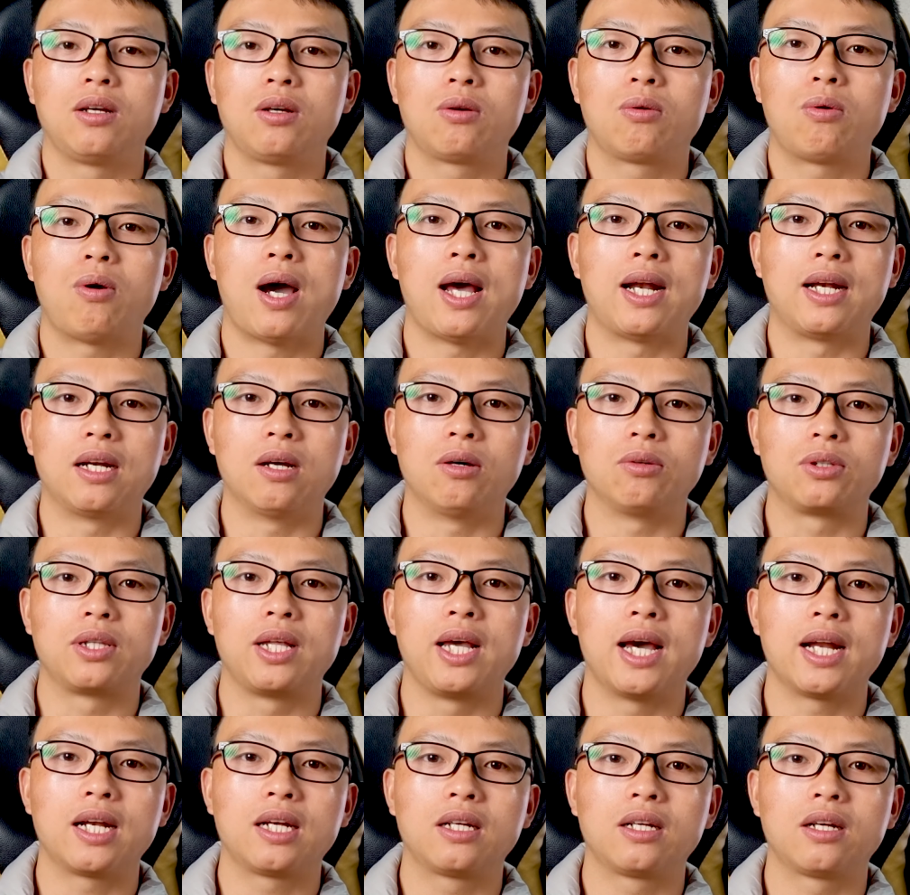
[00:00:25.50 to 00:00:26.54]
Khoản đầu
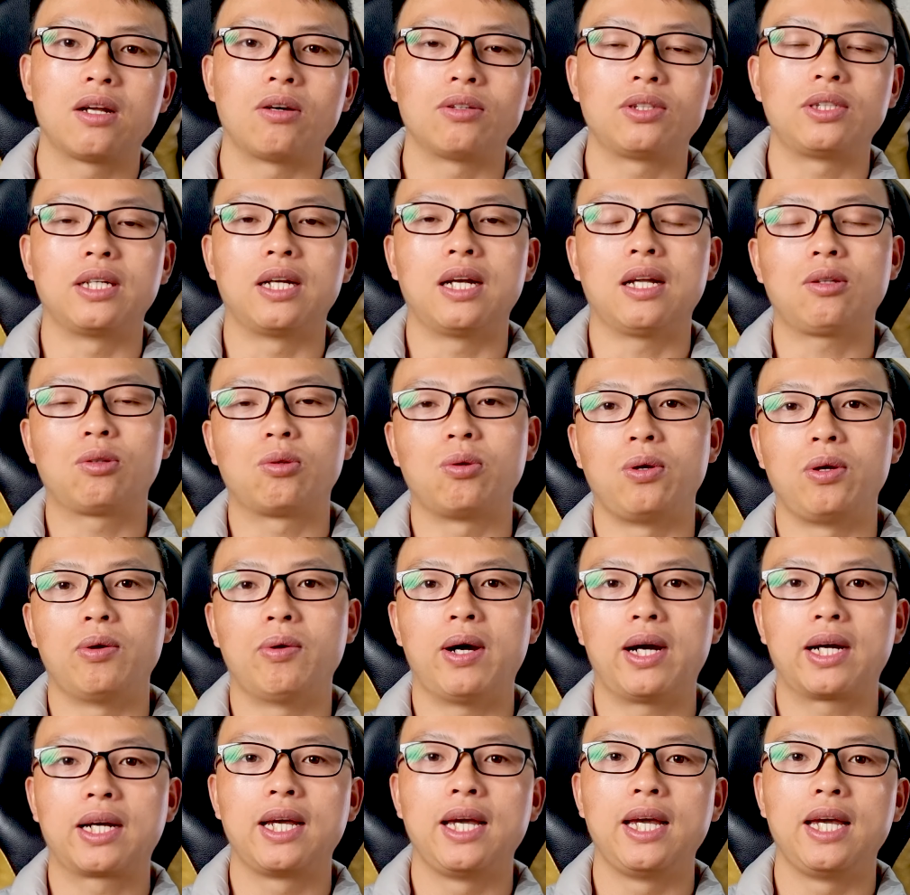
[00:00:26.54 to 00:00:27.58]
tiên đó chính là thuế
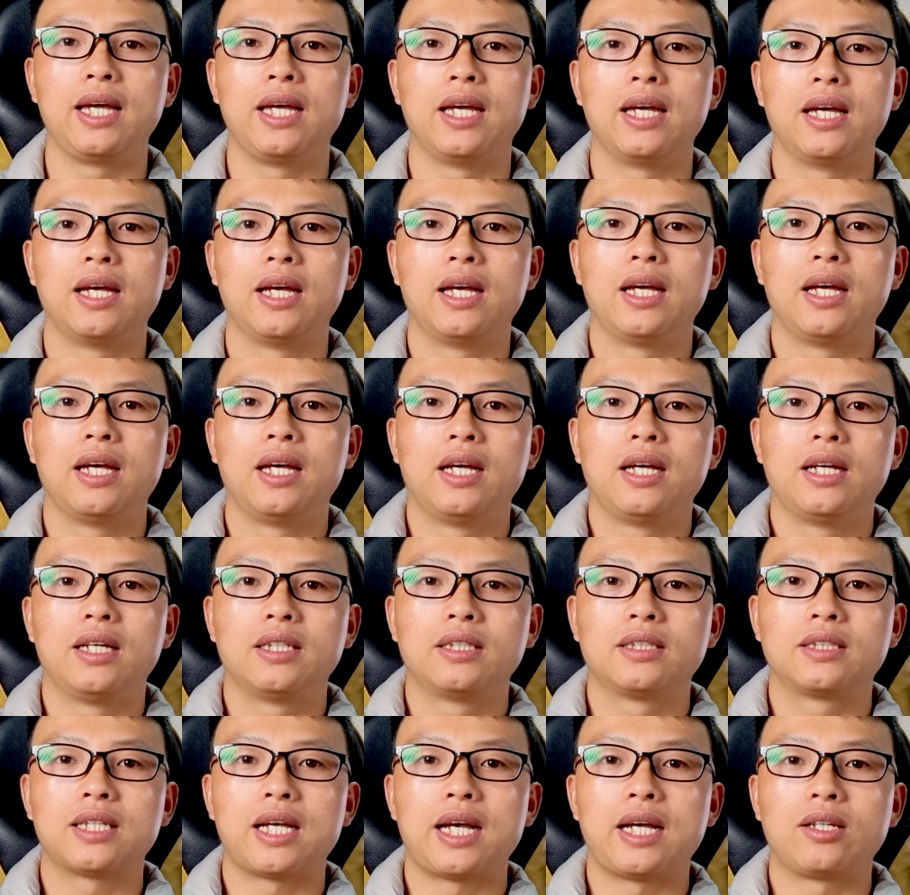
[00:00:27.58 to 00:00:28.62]
Hoa Kỳ
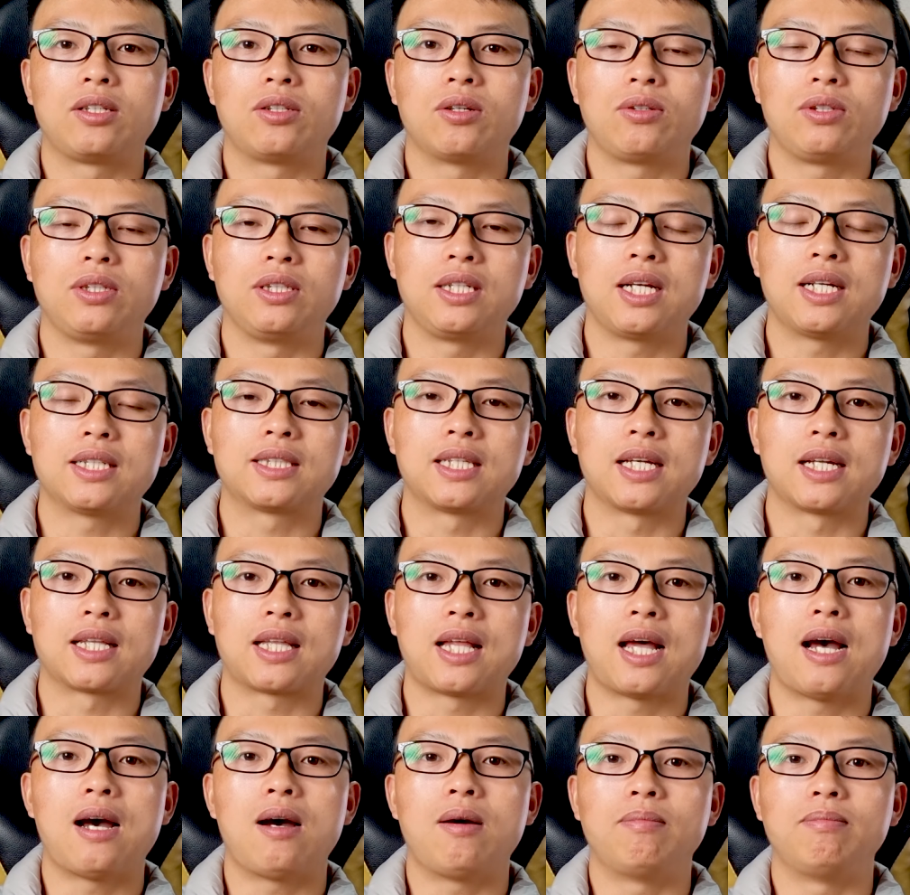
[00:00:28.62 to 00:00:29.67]
dành cho những nhà sáng
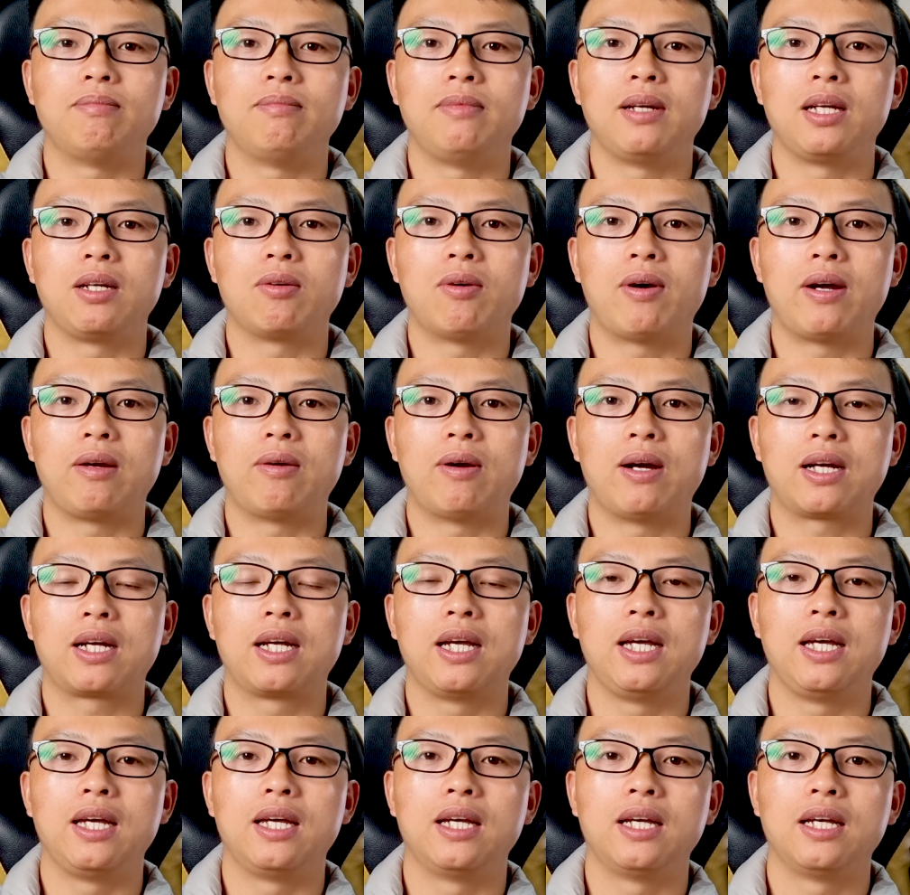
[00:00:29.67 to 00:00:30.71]
tạo bên ngoài Hoa
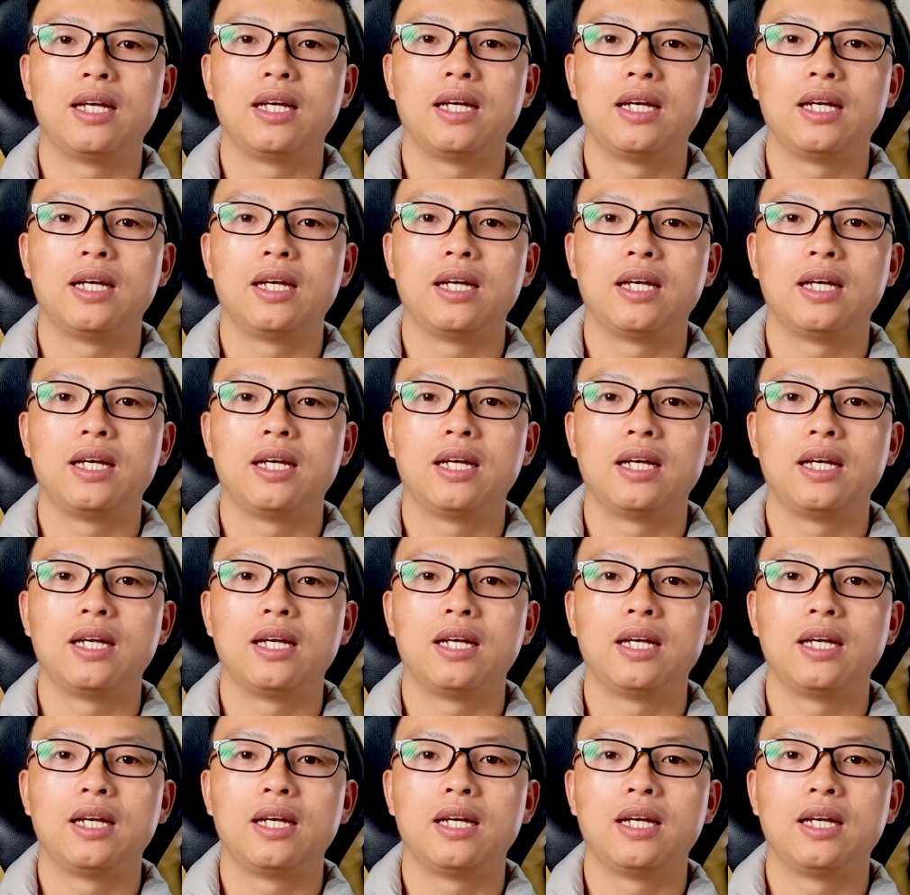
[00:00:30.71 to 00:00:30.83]
Kỳ.